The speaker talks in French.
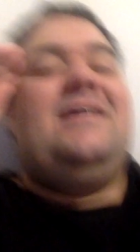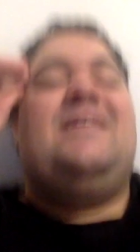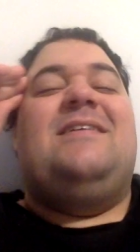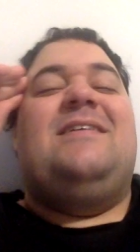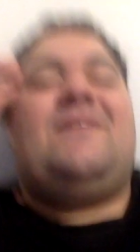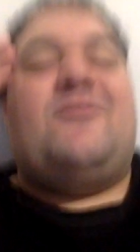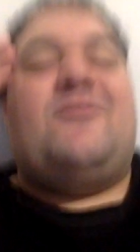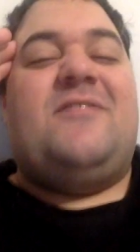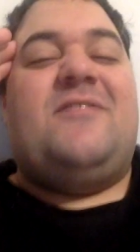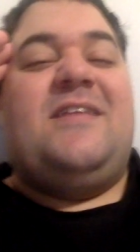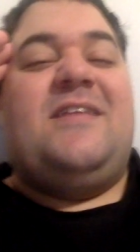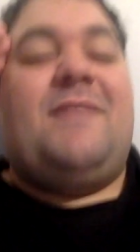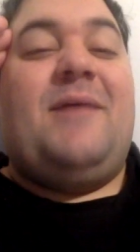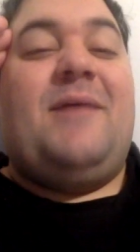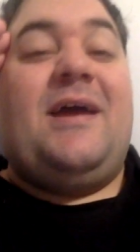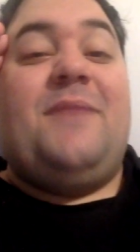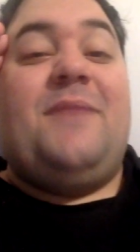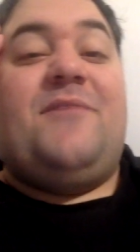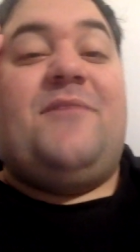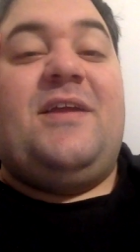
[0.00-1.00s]
Donc, c'était
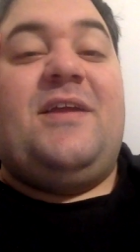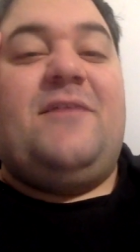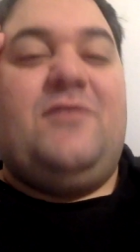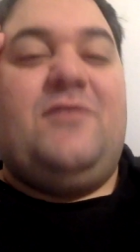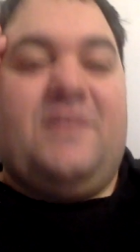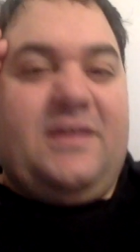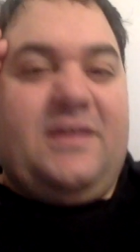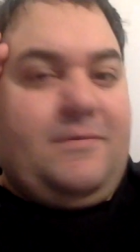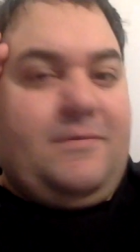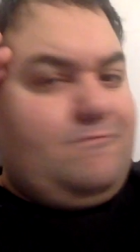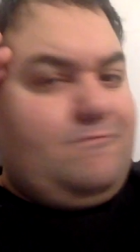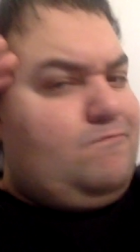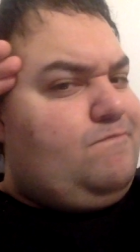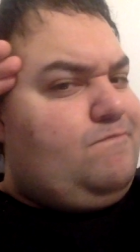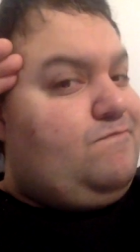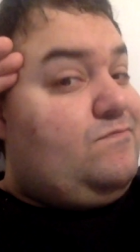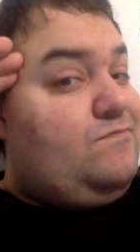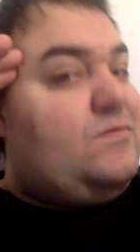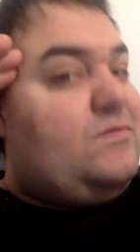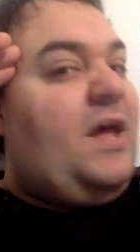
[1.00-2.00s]
Mangan Fan qui vous dit
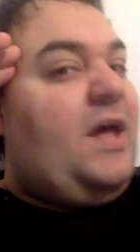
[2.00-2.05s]
à